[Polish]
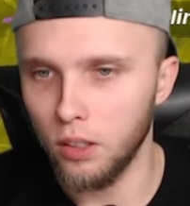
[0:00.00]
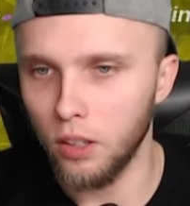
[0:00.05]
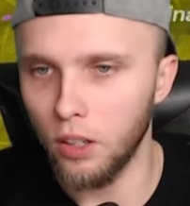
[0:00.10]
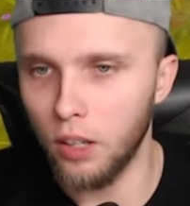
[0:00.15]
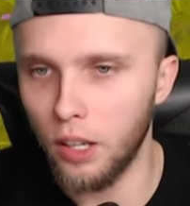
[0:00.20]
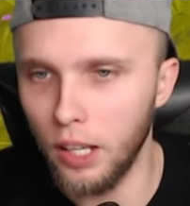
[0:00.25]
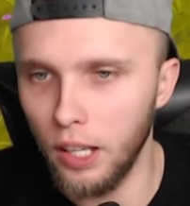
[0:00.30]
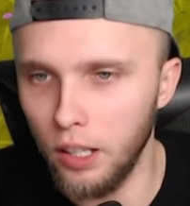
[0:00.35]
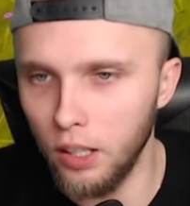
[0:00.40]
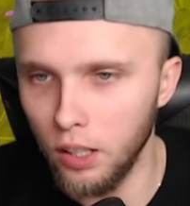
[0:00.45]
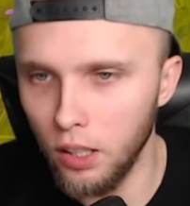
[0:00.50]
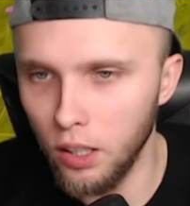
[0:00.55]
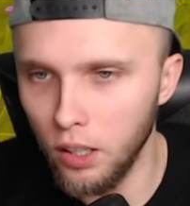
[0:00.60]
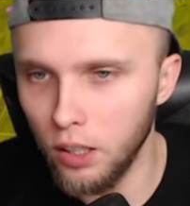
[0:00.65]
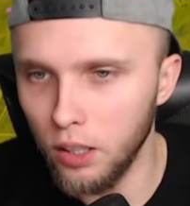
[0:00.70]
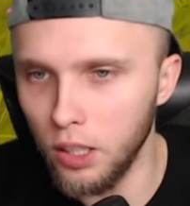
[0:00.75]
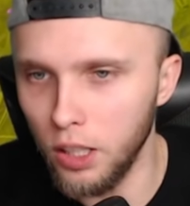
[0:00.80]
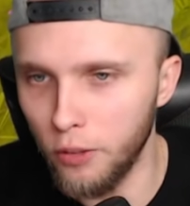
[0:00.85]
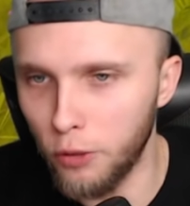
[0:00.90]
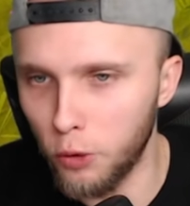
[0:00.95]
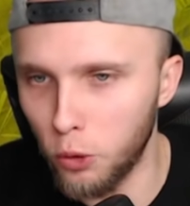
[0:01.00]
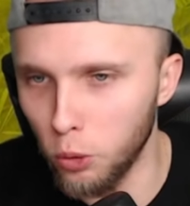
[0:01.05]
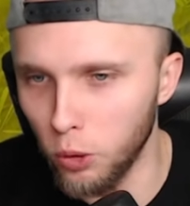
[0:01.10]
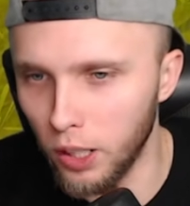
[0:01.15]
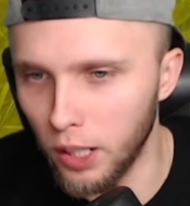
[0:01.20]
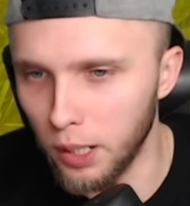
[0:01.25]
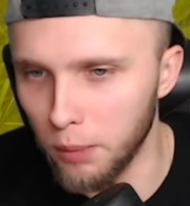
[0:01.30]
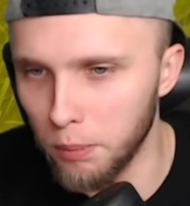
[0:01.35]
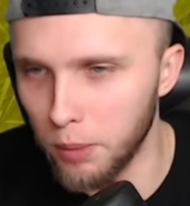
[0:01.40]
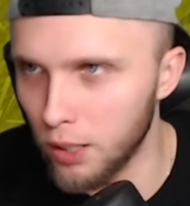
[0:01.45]
Okej? Okay? I
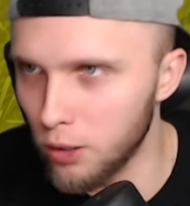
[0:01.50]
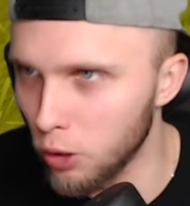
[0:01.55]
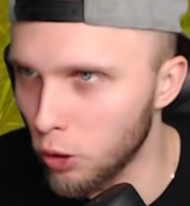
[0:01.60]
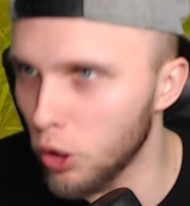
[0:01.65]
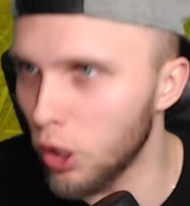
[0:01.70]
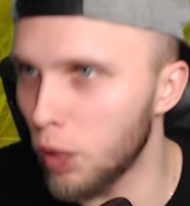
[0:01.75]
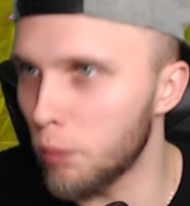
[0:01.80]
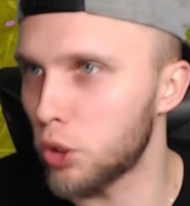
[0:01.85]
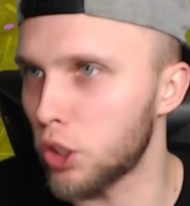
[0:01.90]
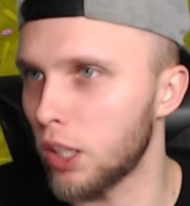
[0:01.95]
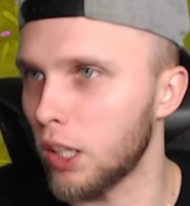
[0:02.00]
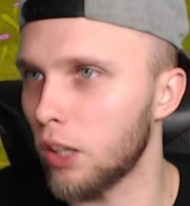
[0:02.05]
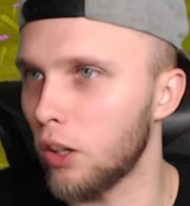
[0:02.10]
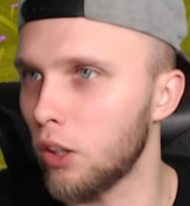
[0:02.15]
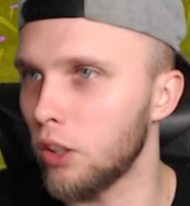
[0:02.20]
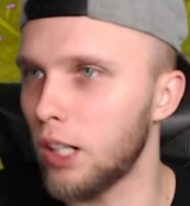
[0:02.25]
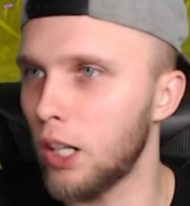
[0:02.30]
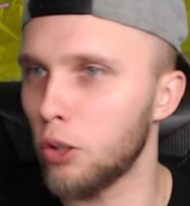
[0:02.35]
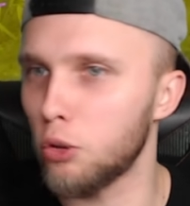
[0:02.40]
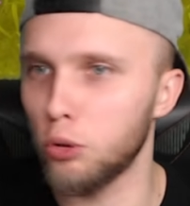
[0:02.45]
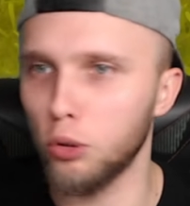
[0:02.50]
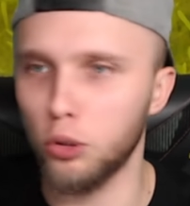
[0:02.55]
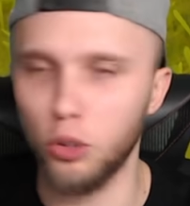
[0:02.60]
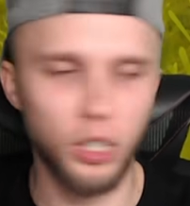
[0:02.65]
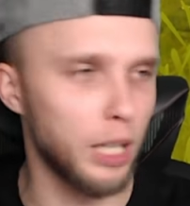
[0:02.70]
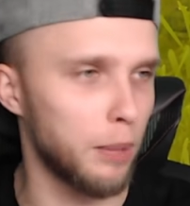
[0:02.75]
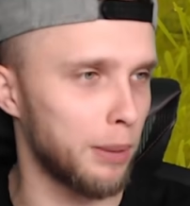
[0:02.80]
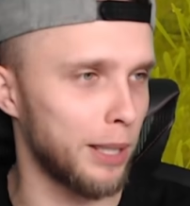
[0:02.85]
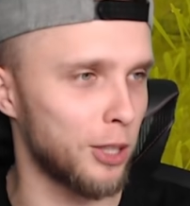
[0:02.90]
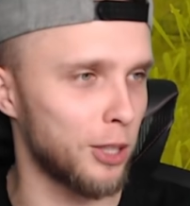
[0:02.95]
wtulaj, bardzo dobrze, od razu,
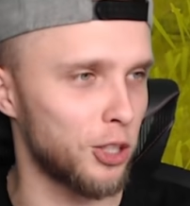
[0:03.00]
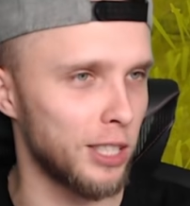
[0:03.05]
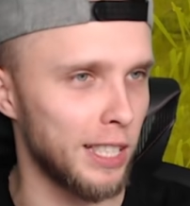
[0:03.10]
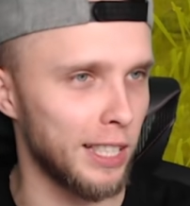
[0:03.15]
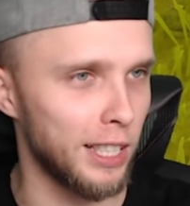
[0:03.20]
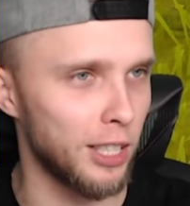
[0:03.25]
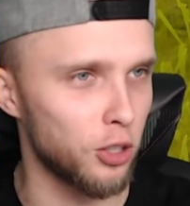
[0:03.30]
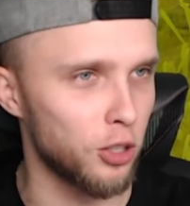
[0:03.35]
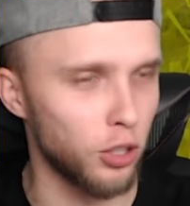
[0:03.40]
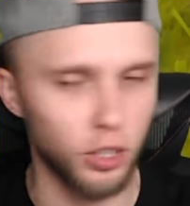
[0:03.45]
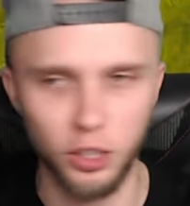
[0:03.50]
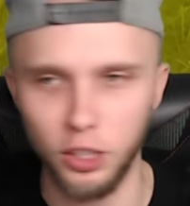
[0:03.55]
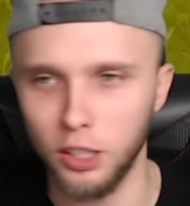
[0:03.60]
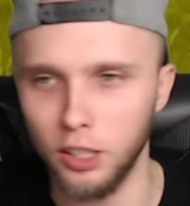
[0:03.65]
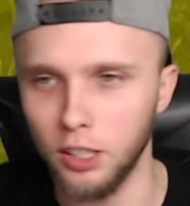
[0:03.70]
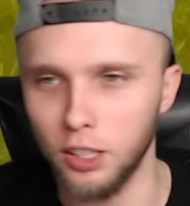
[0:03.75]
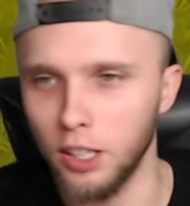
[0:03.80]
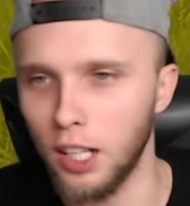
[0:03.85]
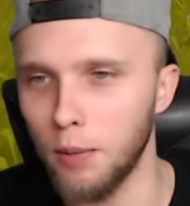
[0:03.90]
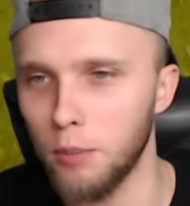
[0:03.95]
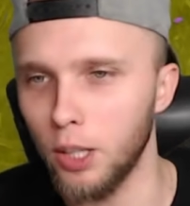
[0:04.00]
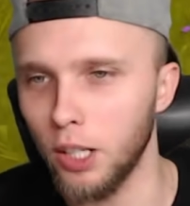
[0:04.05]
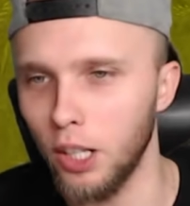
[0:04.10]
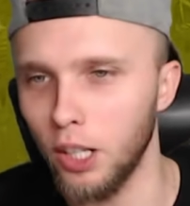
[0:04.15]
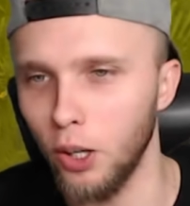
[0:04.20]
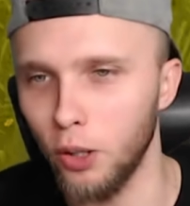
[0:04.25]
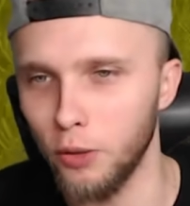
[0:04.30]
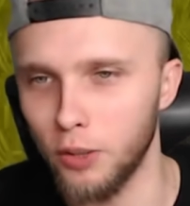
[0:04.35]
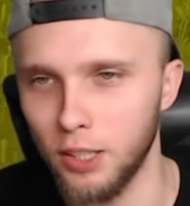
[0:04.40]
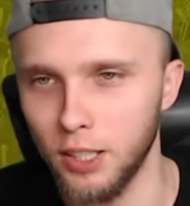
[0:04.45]
trochę bardziej najedzony A mogę
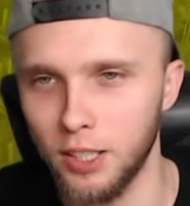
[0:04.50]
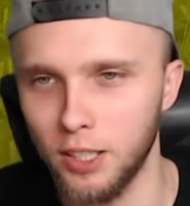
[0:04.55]
owce